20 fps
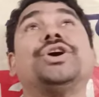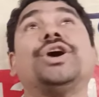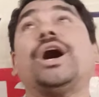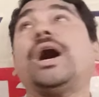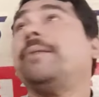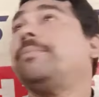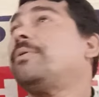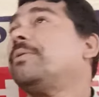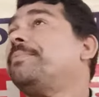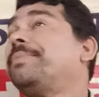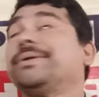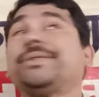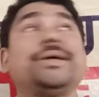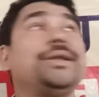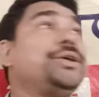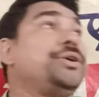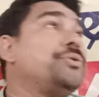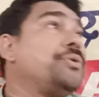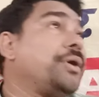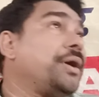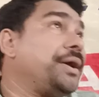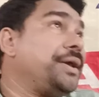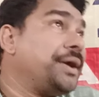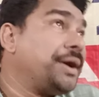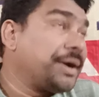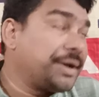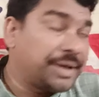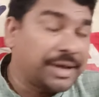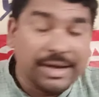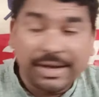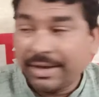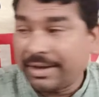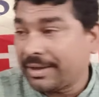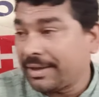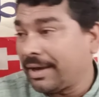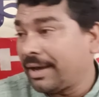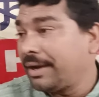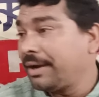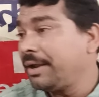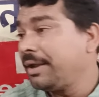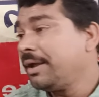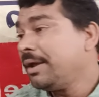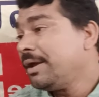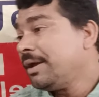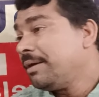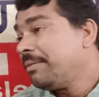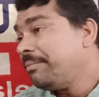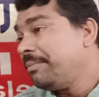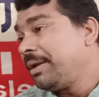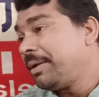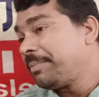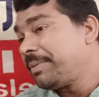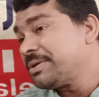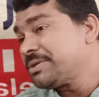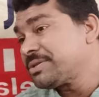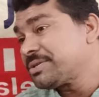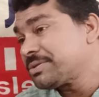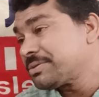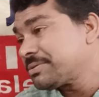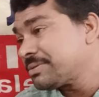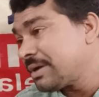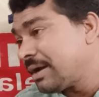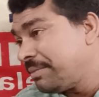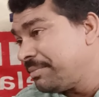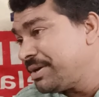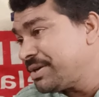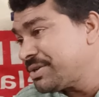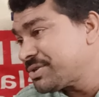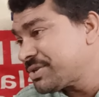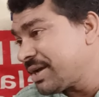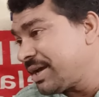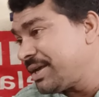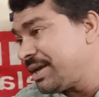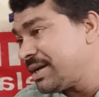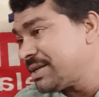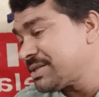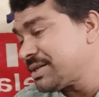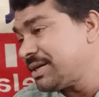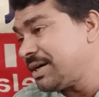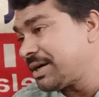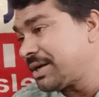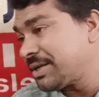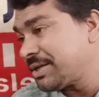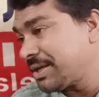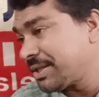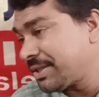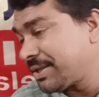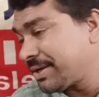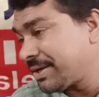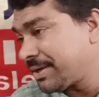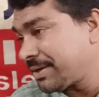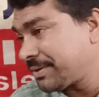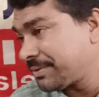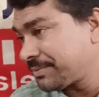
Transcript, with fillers: आपको पता नहीं होगा यहाँ क्या है क्या नहीं मेरे पास हमेशा यहाँ से डाटा जाता है